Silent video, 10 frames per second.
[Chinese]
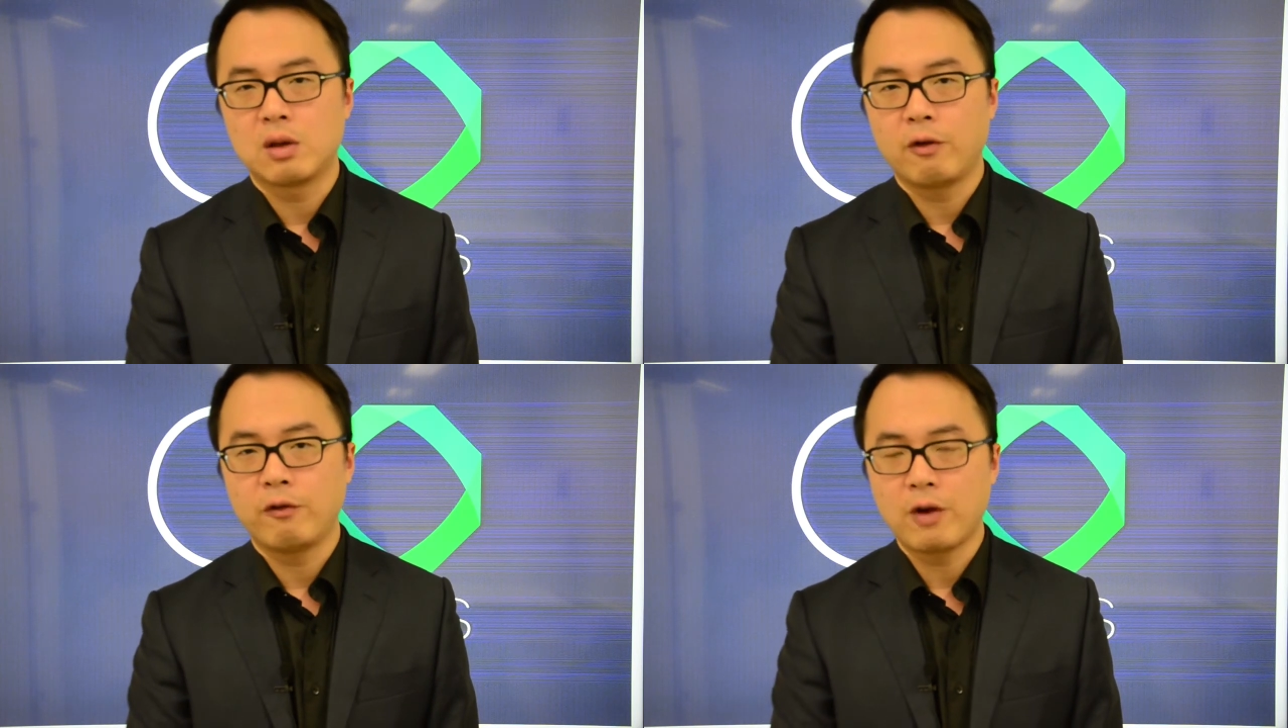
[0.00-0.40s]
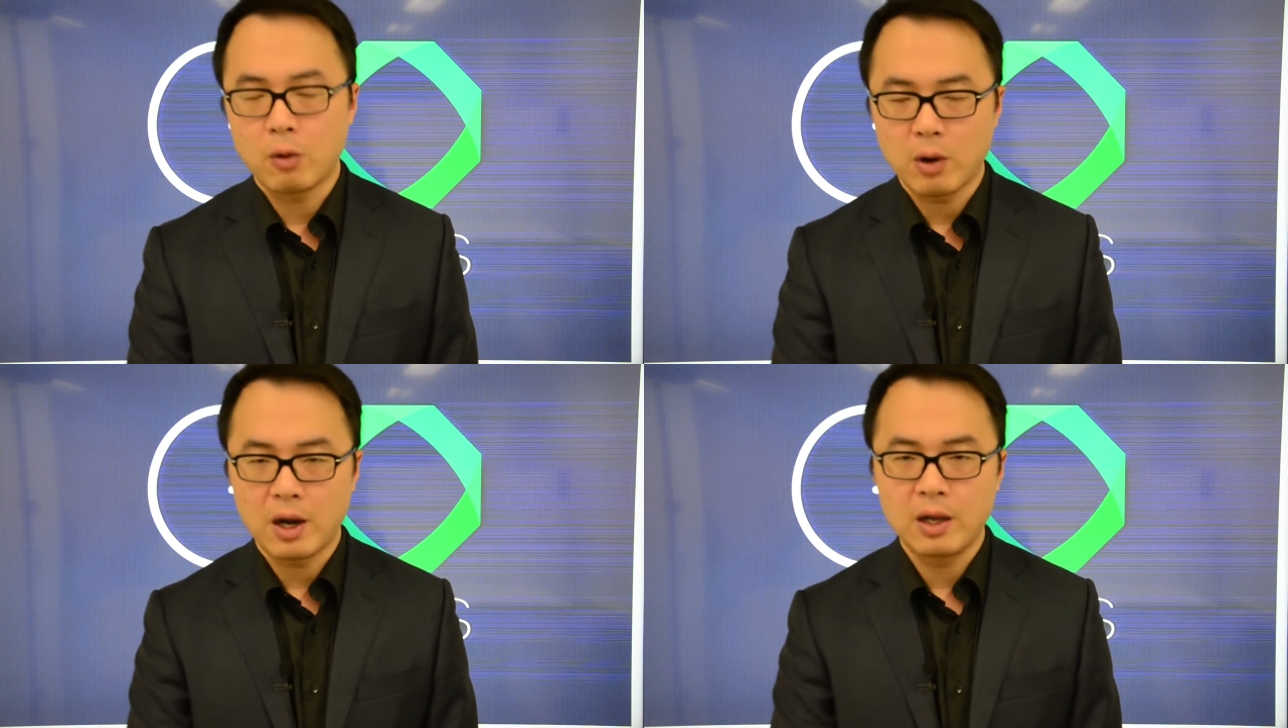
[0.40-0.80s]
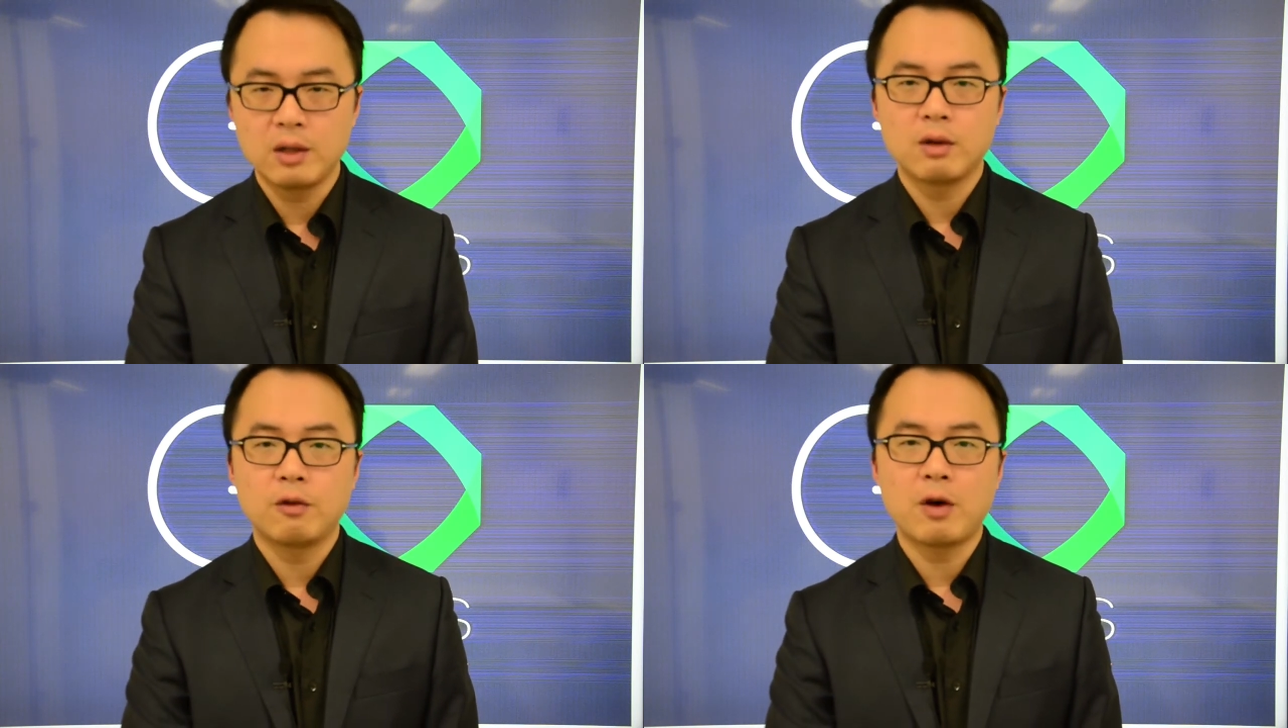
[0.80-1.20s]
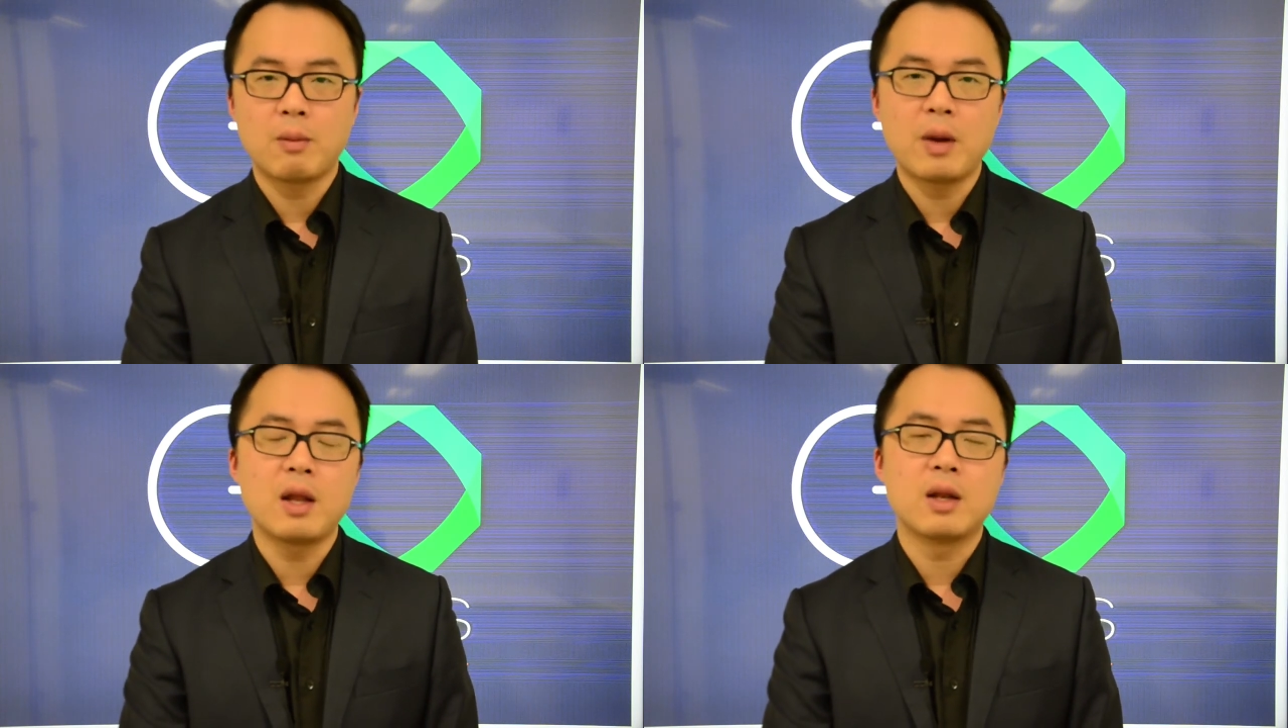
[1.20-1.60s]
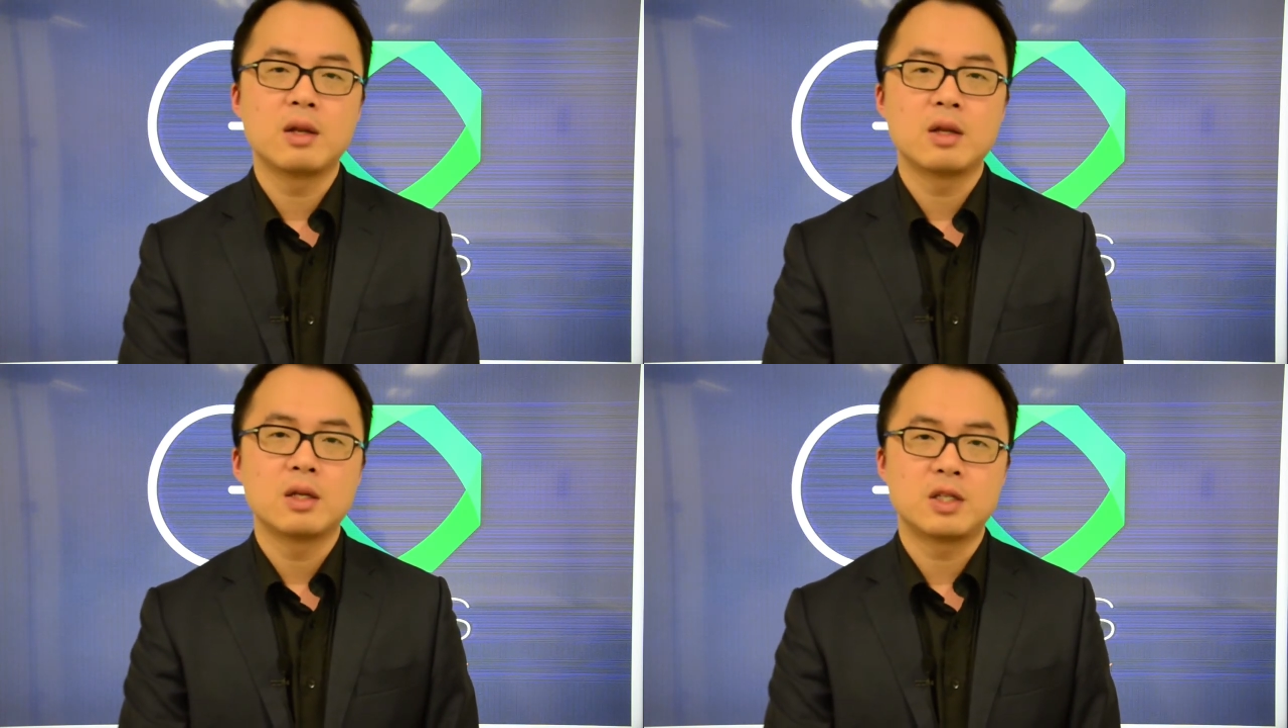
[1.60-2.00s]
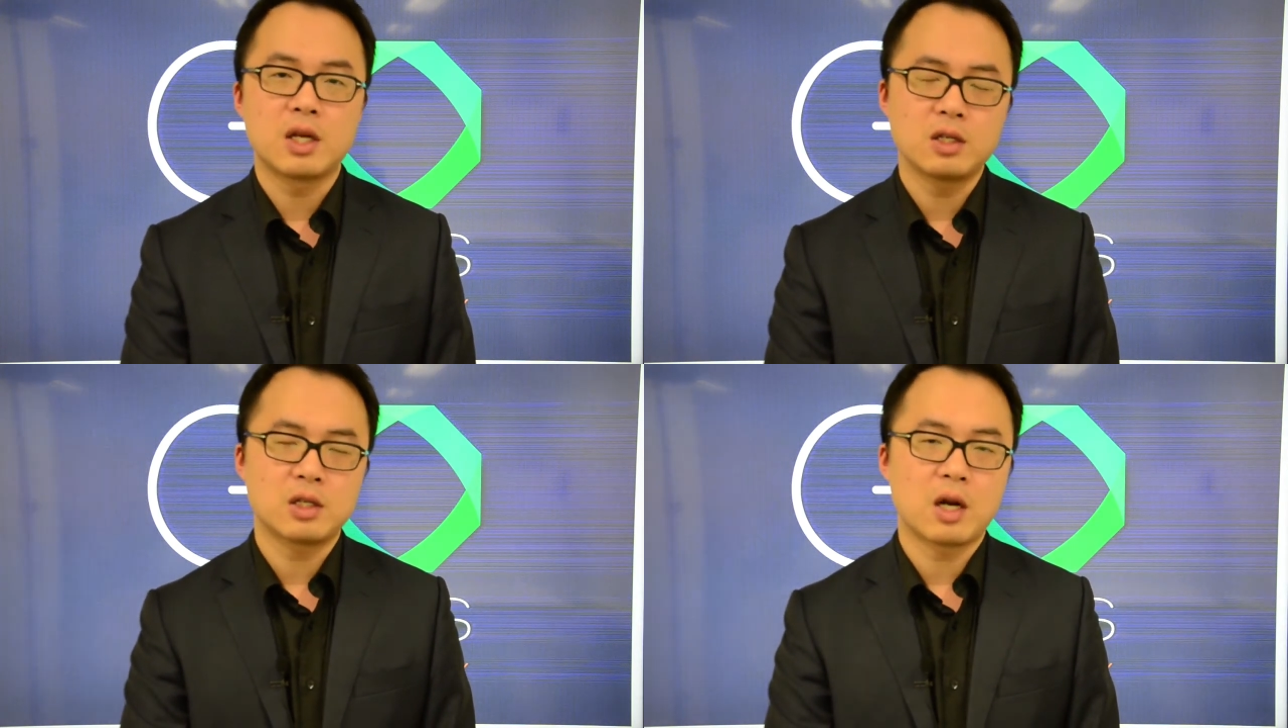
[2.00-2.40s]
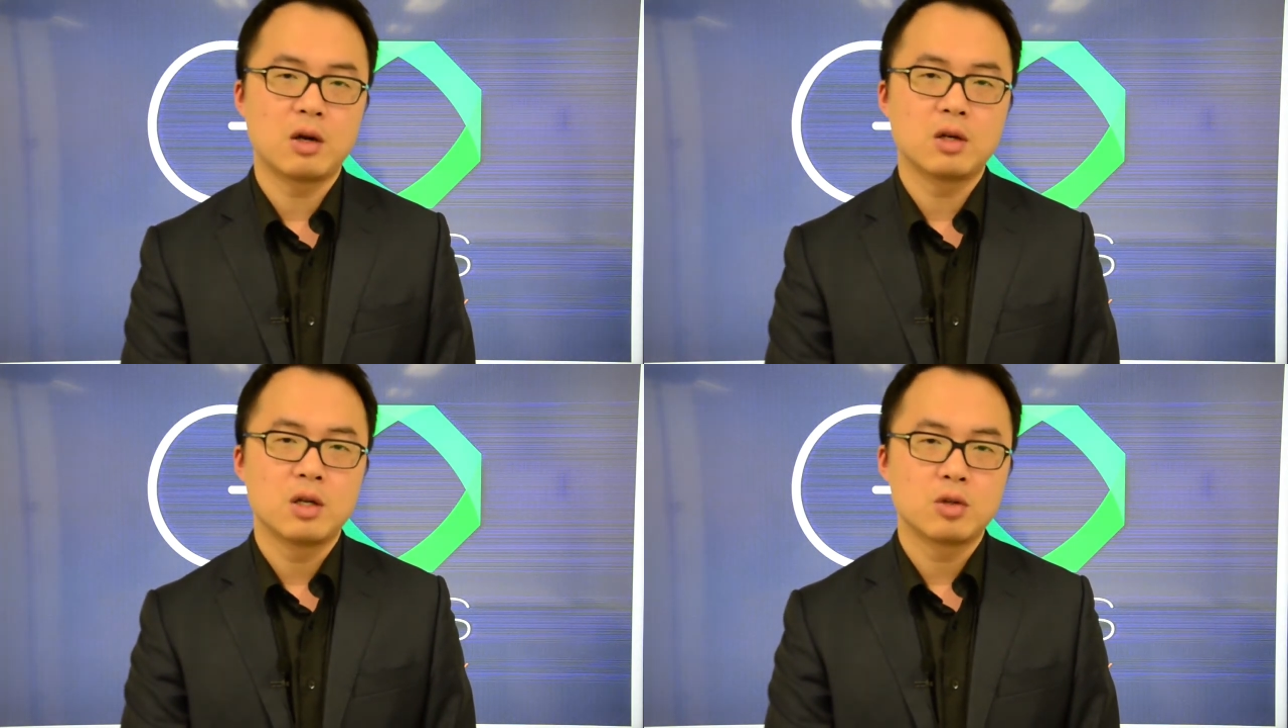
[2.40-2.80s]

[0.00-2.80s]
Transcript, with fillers: 放缓放慢。减少，